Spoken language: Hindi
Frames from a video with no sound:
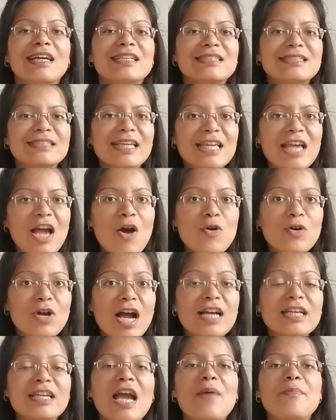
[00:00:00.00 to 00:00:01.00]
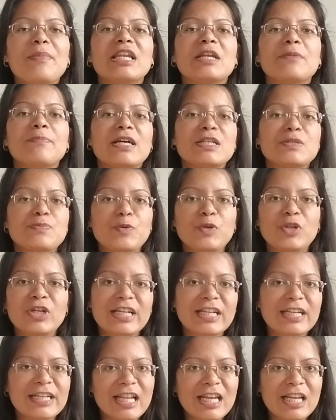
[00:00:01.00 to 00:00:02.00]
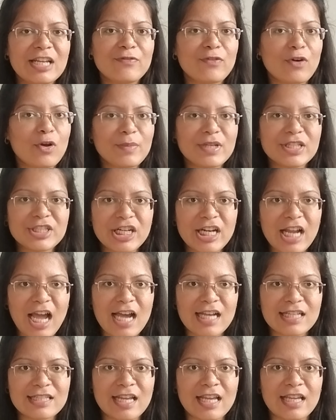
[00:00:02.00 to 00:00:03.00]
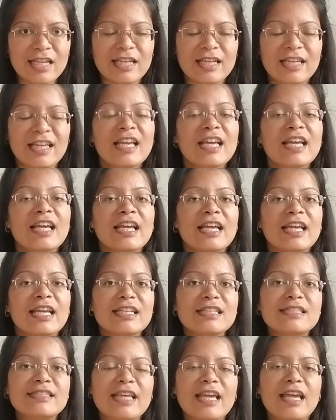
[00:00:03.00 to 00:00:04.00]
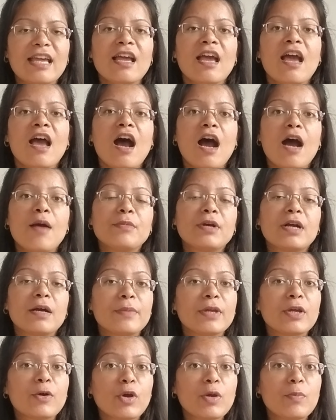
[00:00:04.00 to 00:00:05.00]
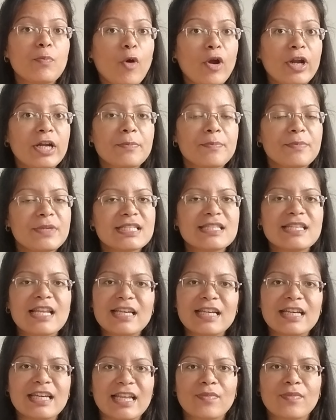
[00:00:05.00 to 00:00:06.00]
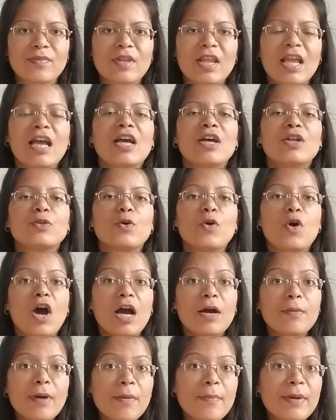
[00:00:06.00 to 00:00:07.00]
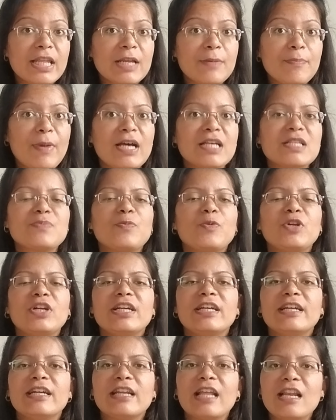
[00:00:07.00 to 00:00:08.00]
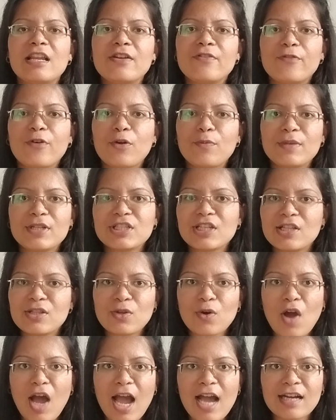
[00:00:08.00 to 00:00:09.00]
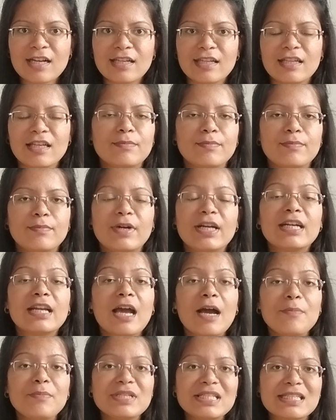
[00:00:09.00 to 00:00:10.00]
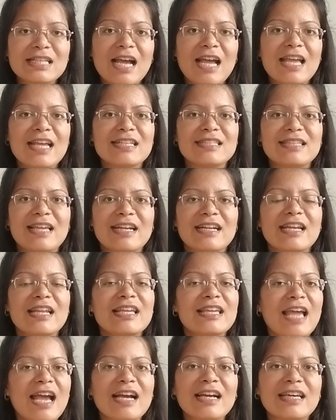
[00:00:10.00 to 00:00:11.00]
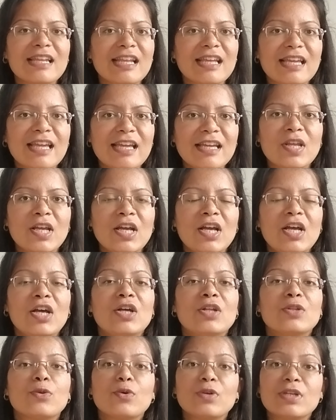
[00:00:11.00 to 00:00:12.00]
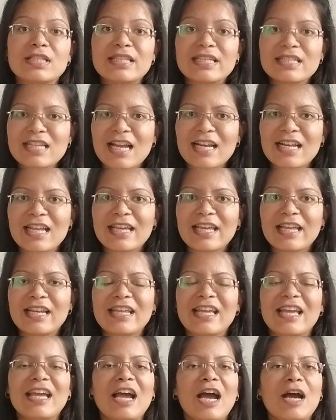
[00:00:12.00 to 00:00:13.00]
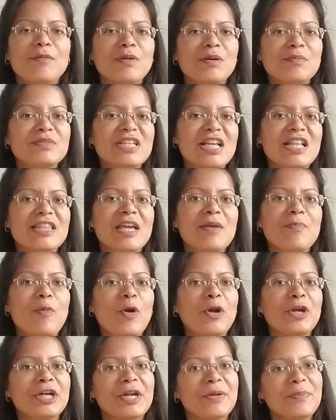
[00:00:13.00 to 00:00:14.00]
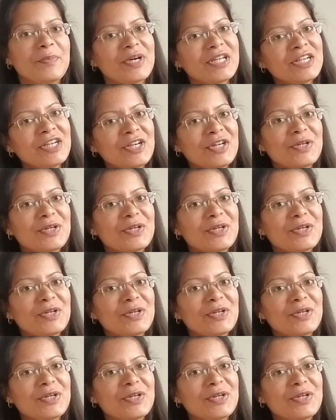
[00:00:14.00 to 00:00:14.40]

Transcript: इससे क्या होगा कि हमारे पास पूरी डिटेल इन्फॉर्मेशन आ जाएगी इससे हम कभी कोई पॉइंट मिस नहीं करेंगे तो अब हमारे पास पूरी डिटेल इन्फॉर्मेशन तो आ गई बट हम इसका एग्जैक्टली exactly क्या करेंगे तो इसे जानने के लिए अब हम चलते हैं पॉइंट नंबर